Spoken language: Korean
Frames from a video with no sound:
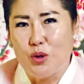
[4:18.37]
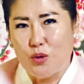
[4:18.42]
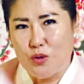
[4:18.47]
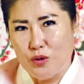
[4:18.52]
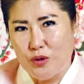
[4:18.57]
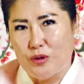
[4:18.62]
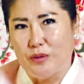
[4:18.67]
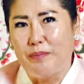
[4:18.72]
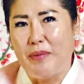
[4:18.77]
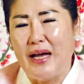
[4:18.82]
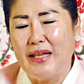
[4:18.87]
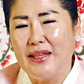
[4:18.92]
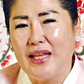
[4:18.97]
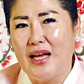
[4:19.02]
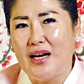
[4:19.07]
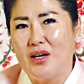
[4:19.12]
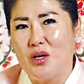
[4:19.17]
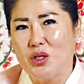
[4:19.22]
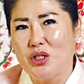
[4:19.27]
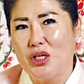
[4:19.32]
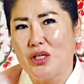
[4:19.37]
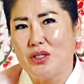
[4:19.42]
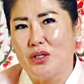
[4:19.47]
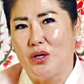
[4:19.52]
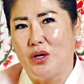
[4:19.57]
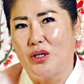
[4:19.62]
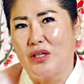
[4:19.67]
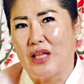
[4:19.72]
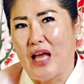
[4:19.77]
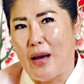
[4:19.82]
조금 판단을
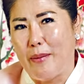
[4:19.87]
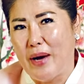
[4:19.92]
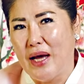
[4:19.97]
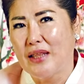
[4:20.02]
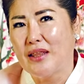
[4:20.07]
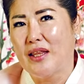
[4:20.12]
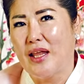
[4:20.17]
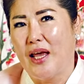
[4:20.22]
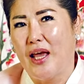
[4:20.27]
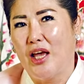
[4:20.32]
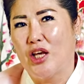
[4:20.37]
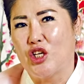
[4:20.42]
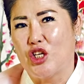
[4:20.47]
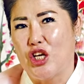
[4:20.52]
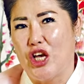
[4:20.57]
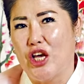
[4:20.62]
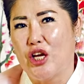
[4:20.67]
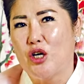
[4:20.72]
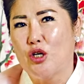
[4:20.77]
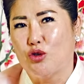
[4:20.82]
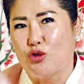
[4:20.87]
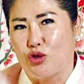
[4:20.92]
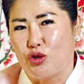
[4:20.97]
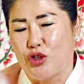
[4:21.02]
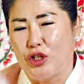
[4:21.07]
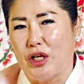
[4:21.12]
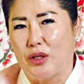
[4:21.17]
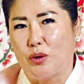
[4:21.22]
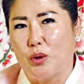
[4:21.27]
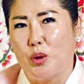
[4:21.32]
하셔서 남한테 기회를
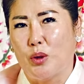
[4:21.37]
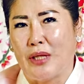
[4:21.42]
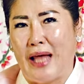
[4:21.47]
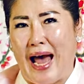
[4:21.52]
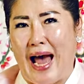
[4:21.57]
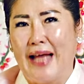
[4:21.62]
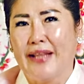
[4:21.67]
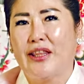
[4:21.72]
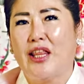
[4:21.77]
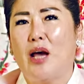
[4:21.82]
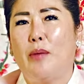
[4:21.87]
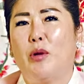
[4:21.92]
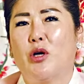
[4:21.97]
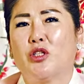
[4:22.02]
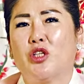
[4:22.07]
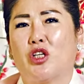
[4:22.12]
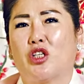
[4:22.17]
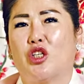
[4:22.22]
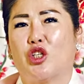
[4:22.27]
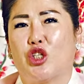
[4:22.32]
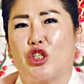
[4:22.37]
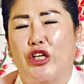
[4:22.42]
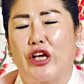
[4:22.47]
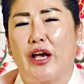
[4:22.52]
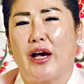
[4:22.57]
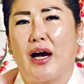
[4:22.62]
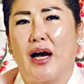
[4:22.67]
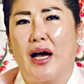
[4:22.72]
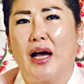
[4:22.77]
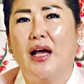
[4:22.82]
주더라도 나한테 먼저 그
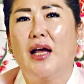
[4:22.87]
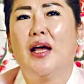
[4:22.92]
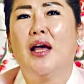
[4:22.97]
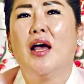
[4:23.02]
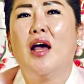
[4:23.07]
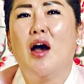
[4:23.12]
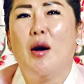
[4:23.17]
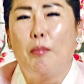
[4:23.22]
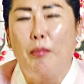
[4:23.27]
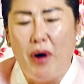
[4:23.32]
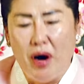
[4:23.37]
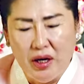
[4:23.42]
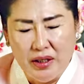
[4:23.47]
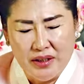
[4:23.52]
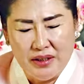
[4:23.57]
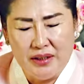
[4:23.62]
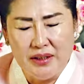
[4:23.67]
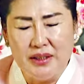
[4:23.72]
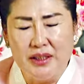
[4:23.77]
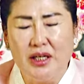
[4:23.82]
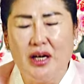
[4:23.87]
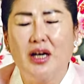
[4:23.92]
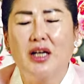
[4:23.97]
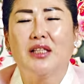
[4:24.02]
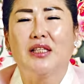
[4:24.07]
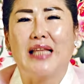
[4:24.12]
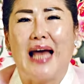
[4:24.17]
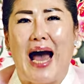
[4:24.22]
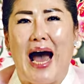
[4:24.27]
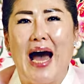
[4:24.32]
기회가
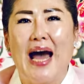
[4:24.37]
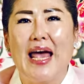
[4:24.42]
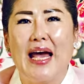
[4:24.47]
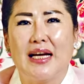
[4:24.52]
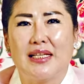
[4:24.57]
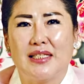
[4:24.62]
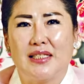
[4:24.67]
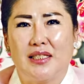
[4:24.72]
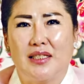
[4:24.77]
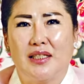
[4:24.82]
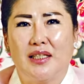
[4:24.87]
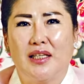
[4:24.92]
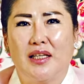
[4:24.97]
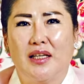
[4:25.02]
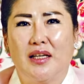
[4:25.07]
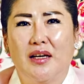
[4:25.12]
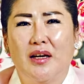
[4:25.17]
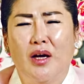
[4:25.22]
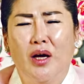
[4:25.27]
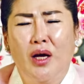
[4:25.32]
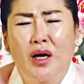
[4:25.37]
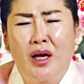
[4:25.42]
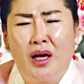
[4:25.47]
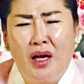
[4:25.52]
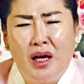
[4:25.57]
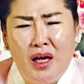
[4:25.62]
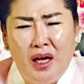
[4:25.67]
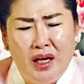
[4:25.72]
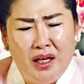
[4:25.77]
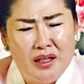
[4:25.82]
먼저 닿아야지
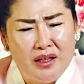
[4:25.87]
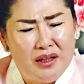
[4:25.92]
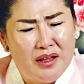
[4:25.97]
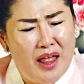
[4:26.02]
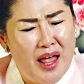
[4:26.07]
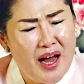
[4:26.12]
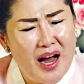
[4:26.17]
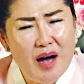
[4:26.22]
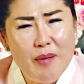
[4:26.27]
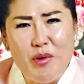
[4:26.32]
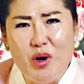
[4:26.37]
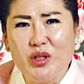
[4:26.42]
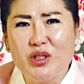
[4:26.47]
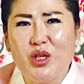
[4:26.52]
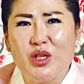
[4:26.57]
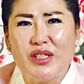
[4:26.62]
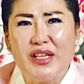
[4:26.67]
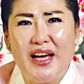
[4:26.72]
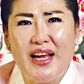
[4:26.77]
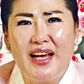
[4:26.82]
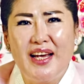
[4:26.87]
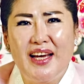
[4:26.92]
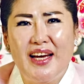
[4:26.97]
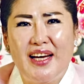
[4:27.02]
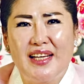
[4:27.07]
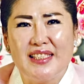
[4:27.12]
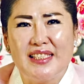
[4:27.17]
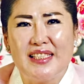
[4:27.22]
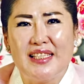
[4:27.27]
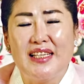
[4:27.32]
내가 먼저
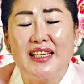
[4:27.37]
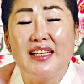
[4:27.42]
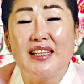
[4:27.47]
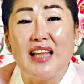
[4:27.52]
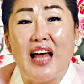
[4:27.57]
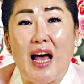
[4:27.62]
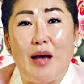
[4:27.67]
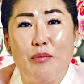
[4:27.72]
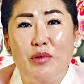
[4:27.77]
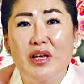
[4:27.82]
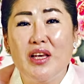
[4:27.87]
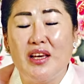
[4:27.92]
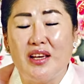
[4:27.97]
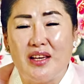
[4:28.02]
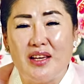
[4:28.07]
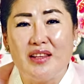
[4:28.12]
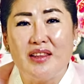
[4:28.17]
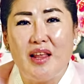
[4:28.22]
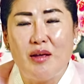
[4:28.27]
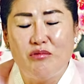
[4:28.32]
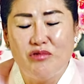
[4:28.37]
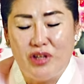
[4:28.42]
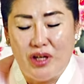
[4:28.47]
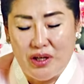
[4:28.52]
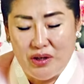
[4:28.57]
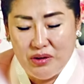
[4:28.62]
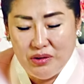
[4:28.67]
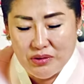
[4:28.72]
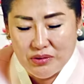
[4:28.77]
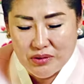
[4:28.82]
살아야지 남이 있기
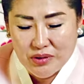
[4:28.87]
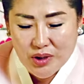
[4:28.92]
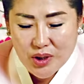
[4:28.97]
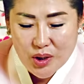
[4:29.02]
때문에요.